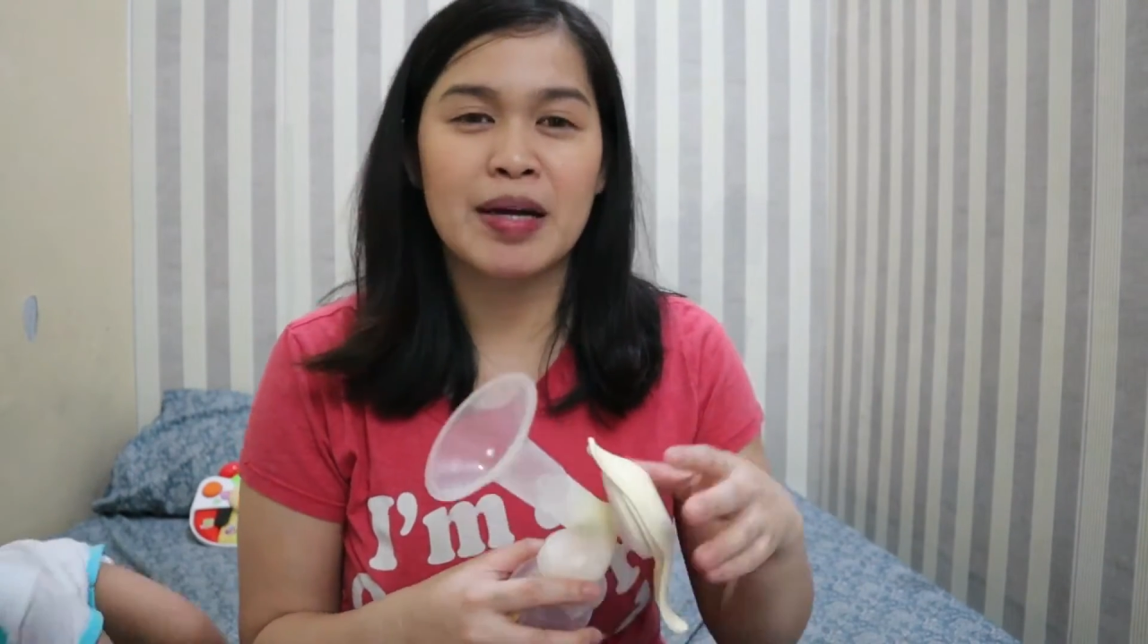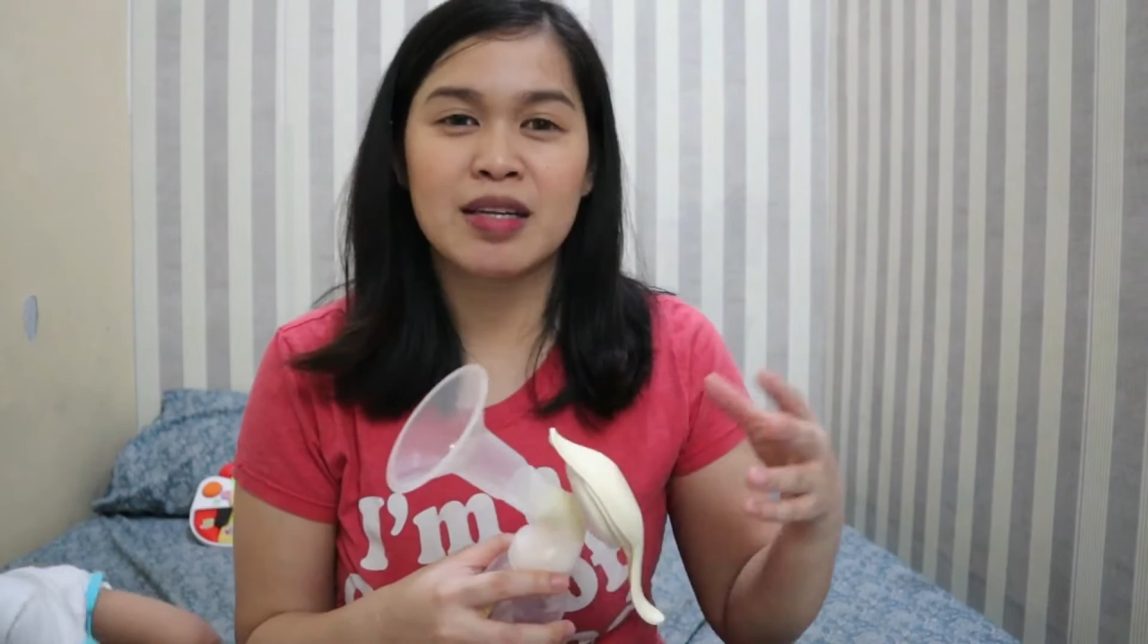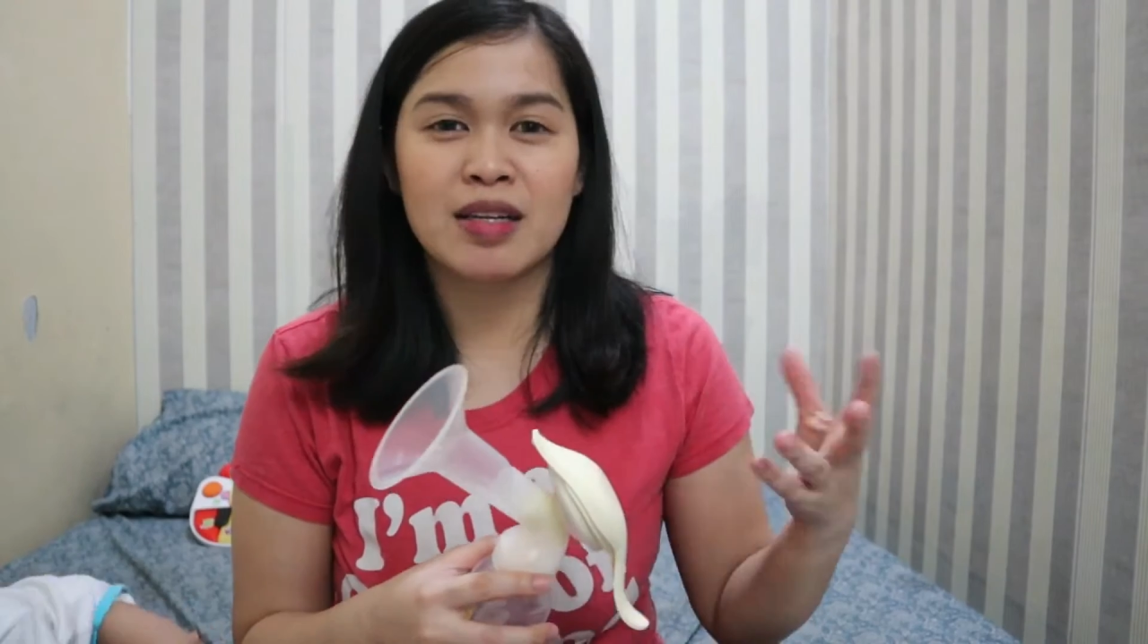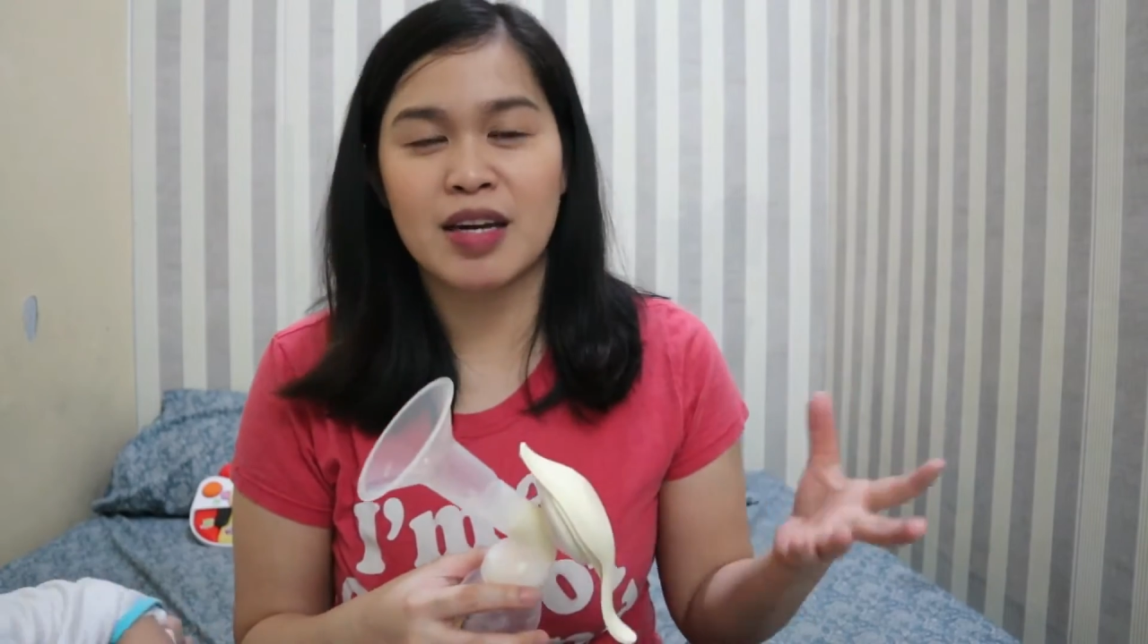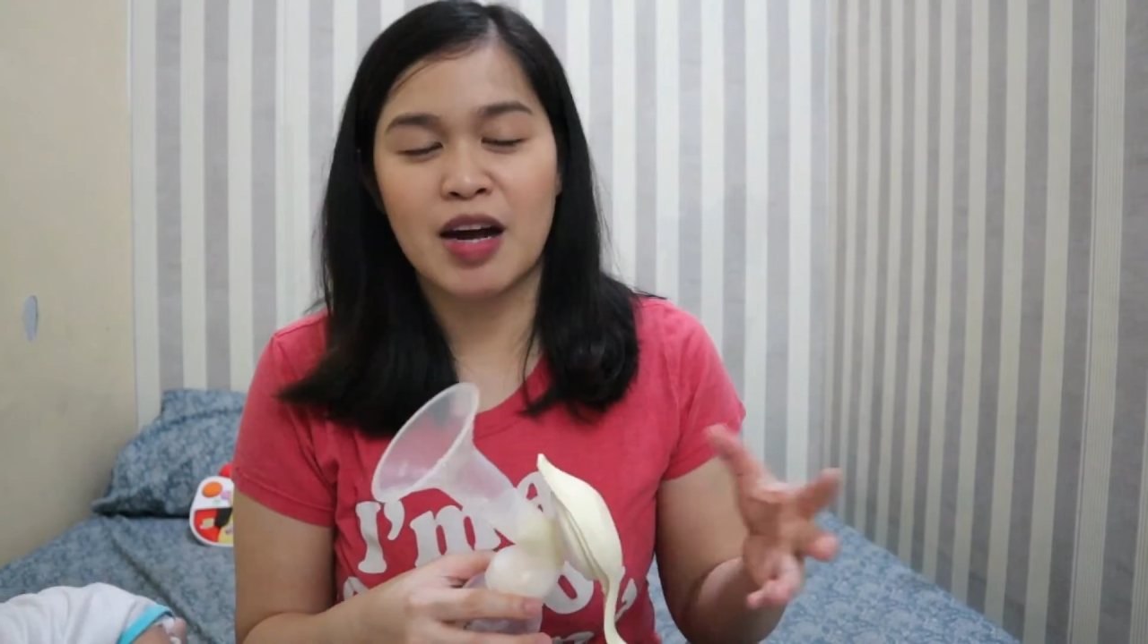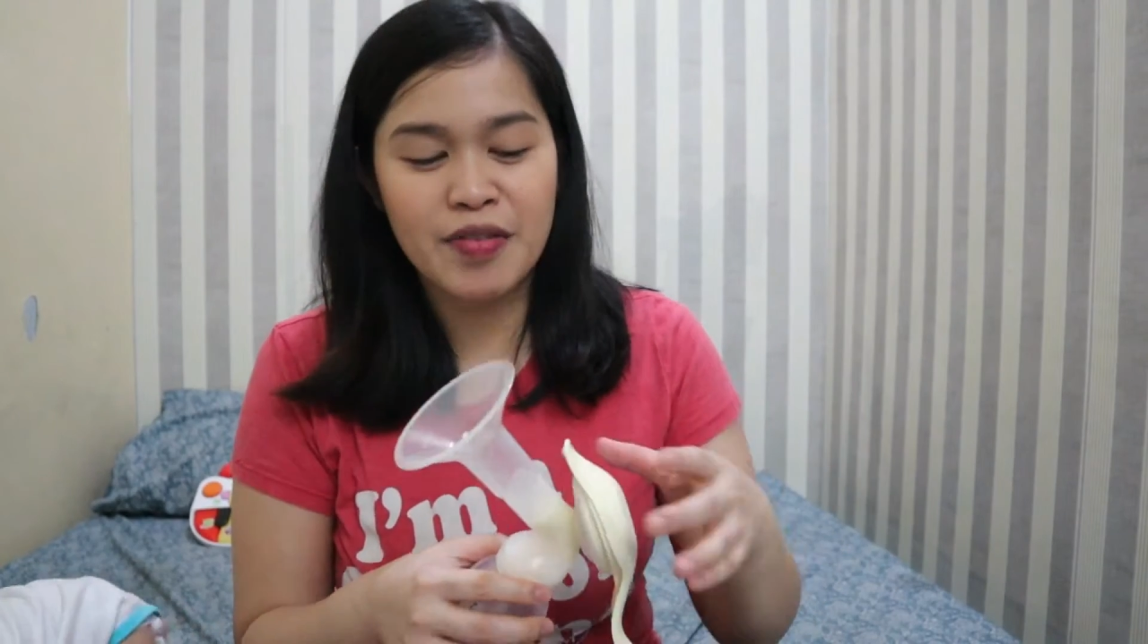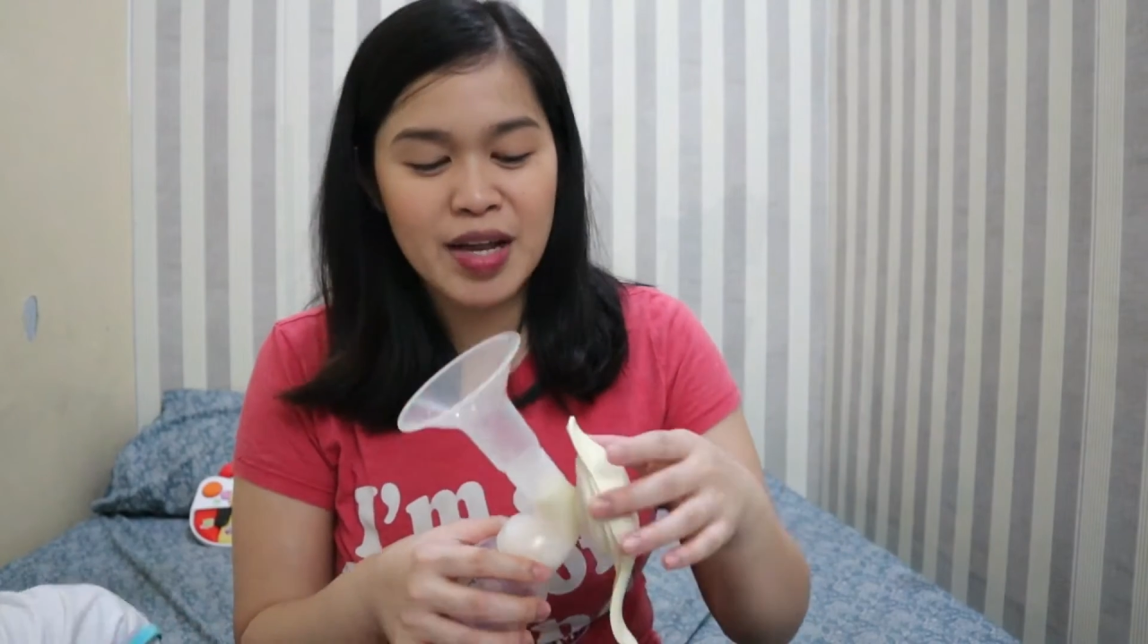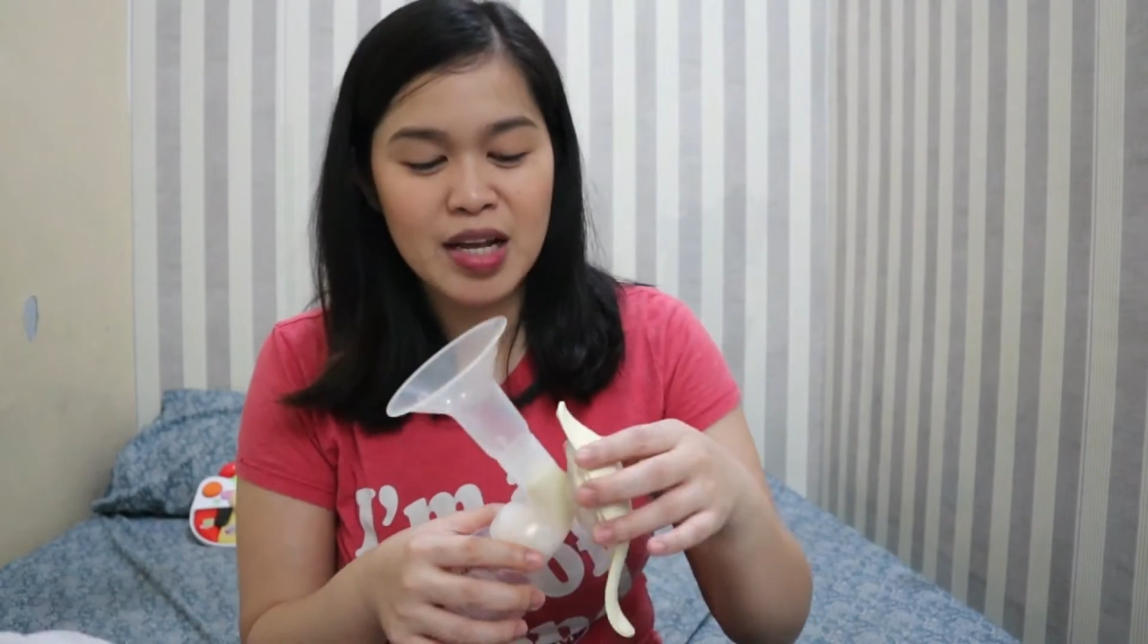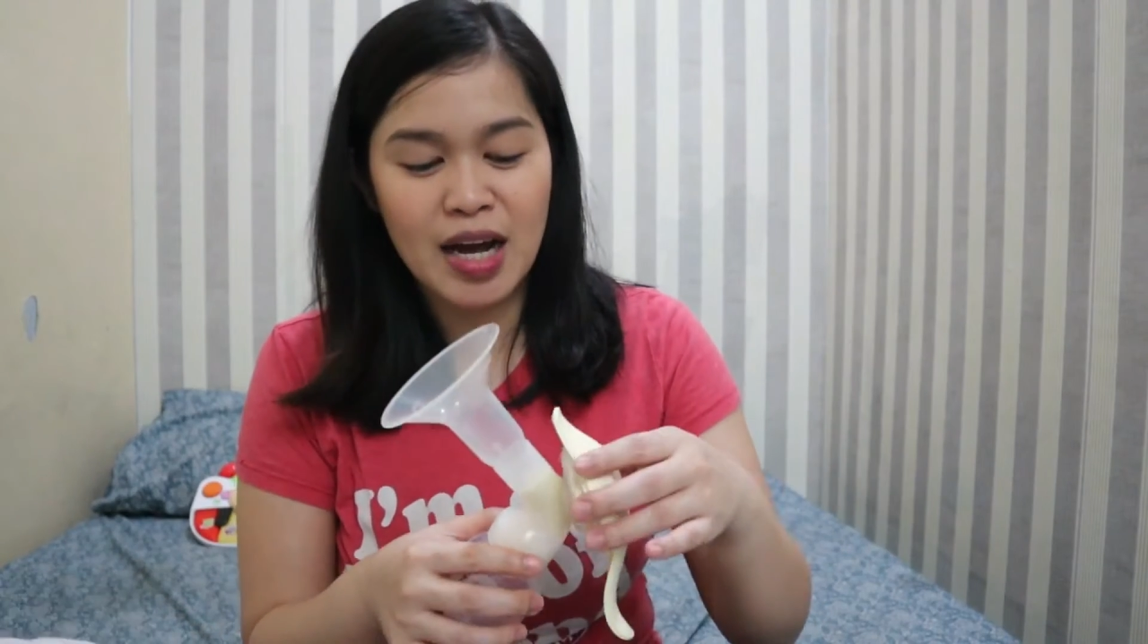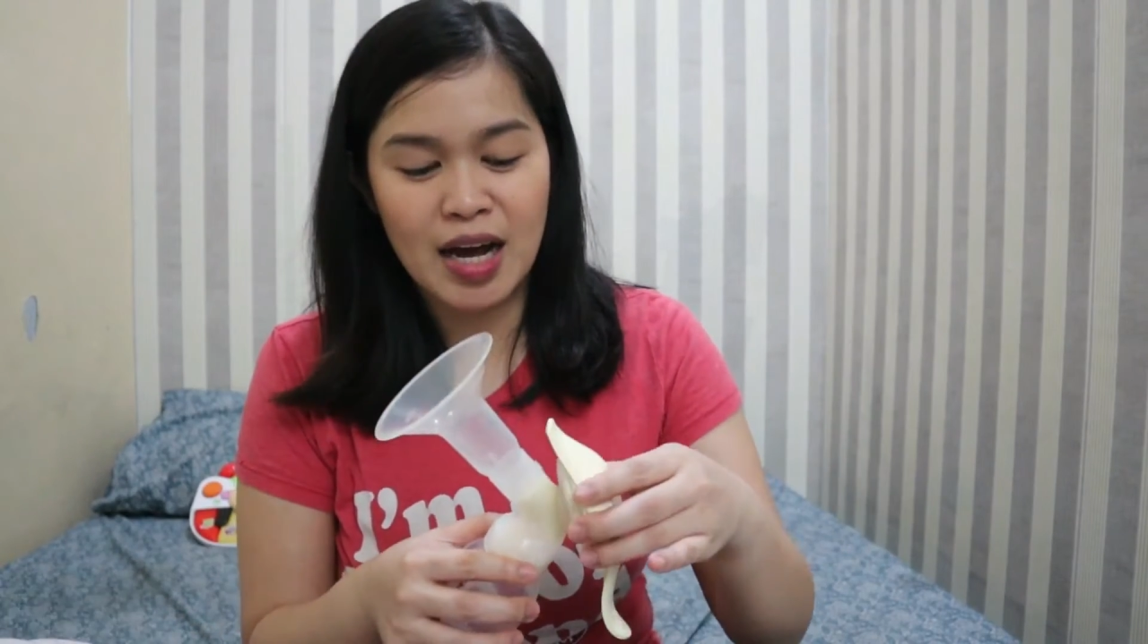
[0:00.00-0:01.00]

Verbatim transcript: Pag nag-travel